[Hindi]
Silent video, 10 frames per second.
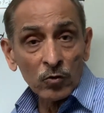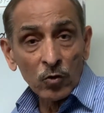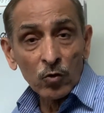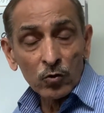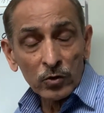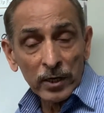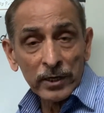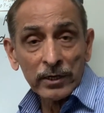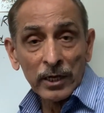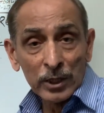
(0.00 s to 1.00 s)
ग्रोथ
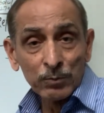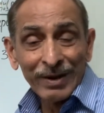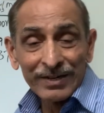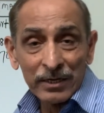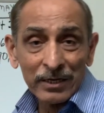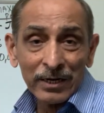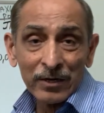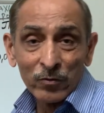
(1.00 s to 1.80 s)
रेट एक्सपेक्टेड है